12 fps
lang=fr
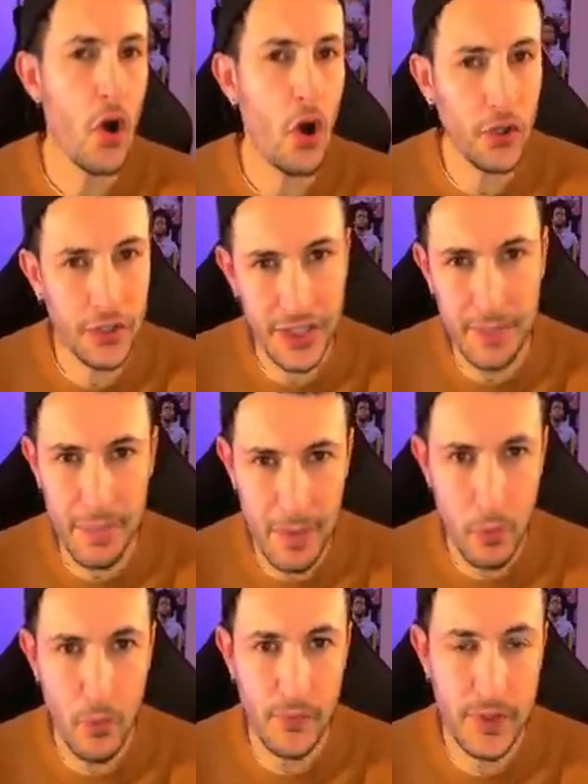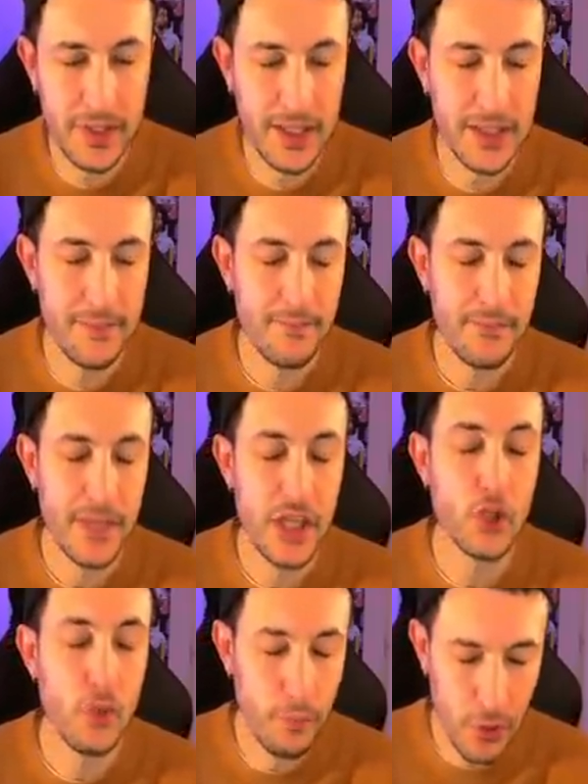on n'en a pas profité et
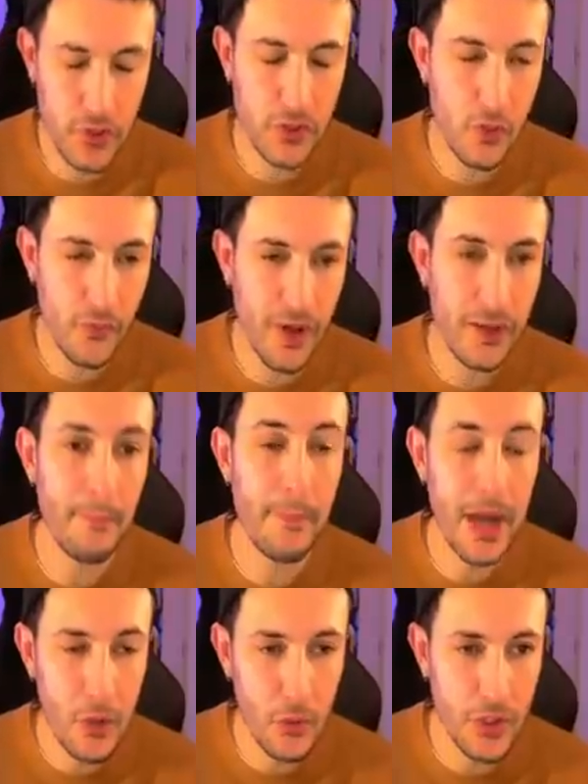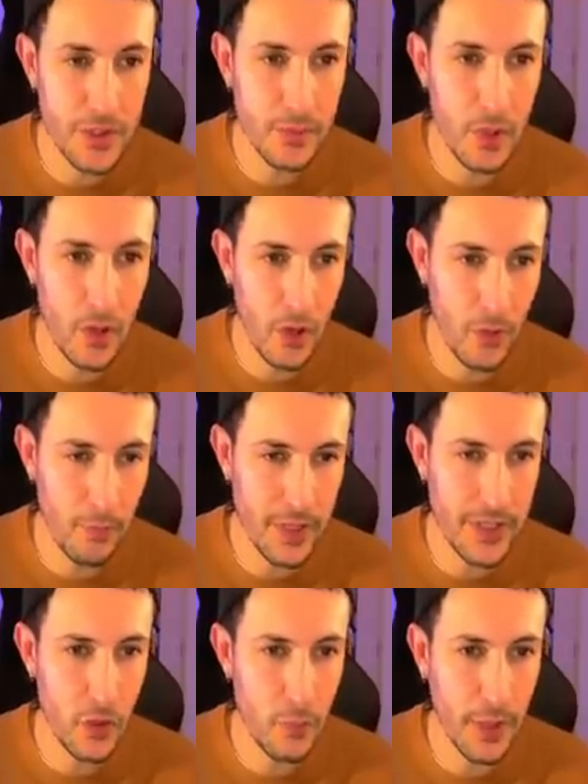je pense qu'on va malheureusement en
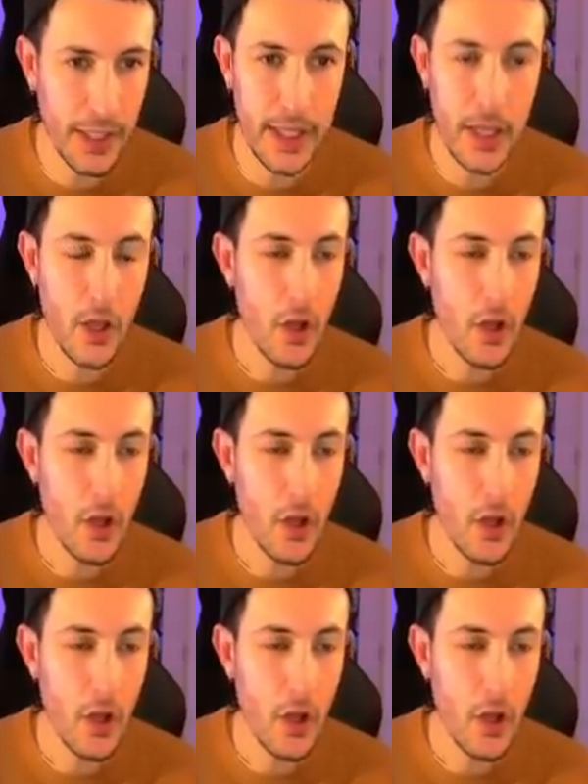payer le prix.